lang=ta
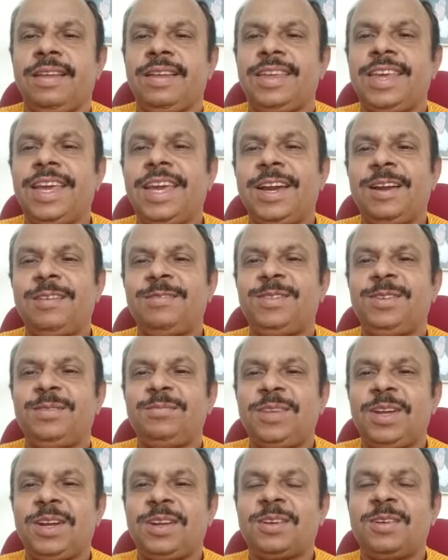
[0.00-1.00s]
கிங் ஆஃப் ஜிம்
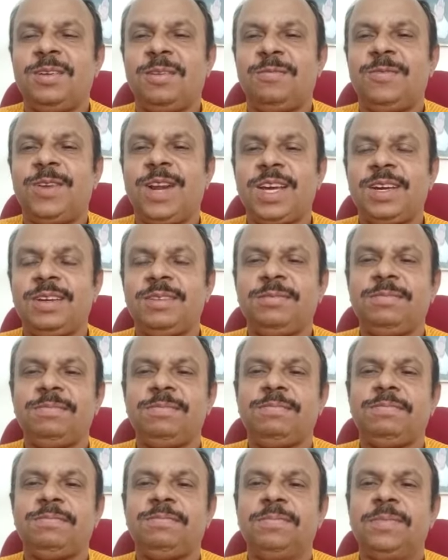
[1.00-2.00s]
டாட் காம் வழங்கும்
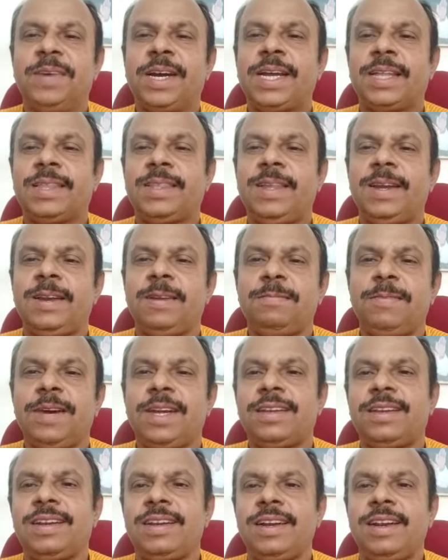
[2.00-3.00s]
மகத்தான
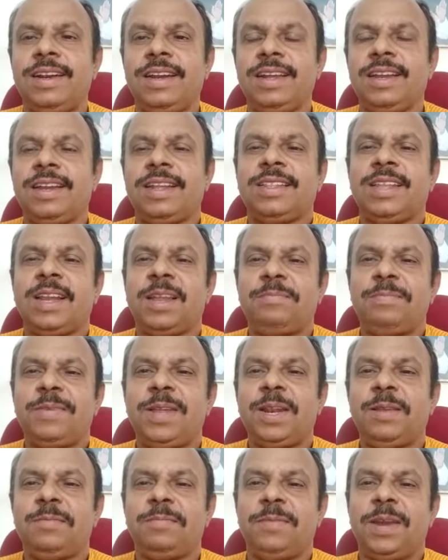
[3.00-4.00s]
மாற்றங்கள் என்ற
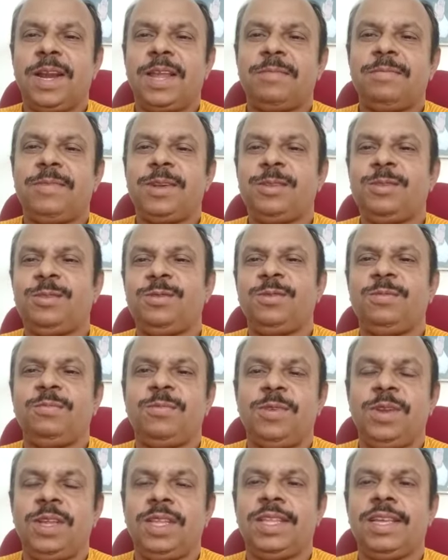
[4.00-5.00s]
தலைப்பில் மல மருத்துவம்
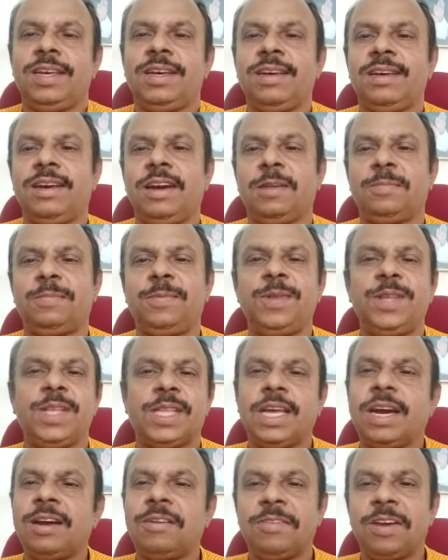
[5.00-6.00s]
குறித்த அற்புத
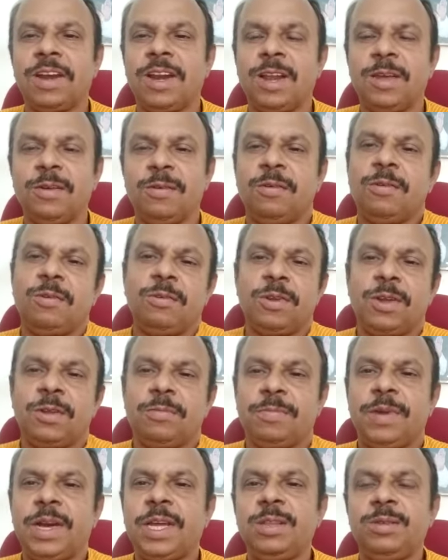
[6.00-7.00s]
தகவல்களை உங்களுடன்
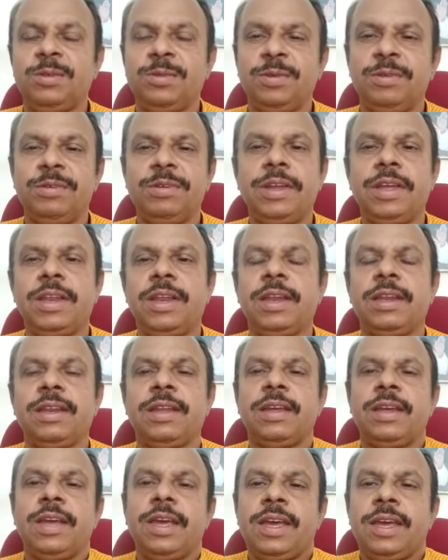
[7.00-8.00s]
பகிர்ந்து கொண்டு வருகிறேன்
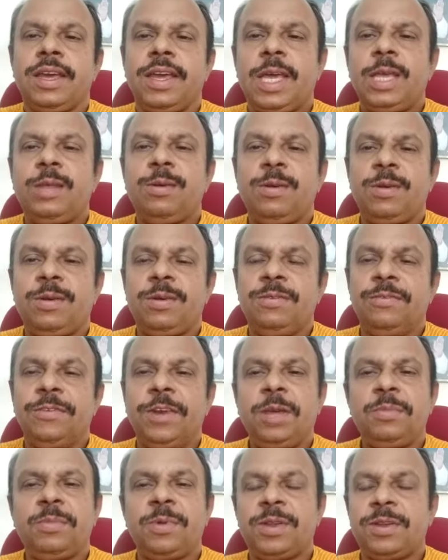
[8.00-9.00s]
இது ஒரு
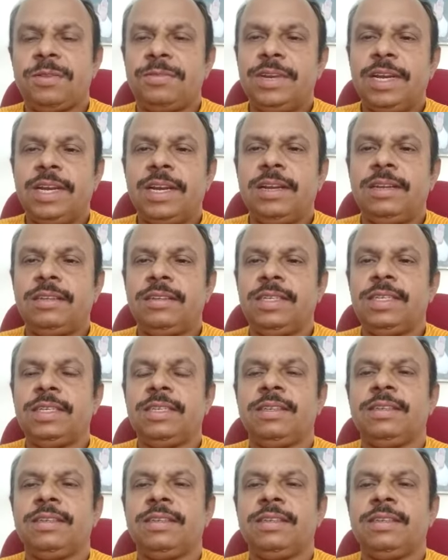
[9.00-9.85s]
விழிப்புணர்வு நிகழ்ச்சி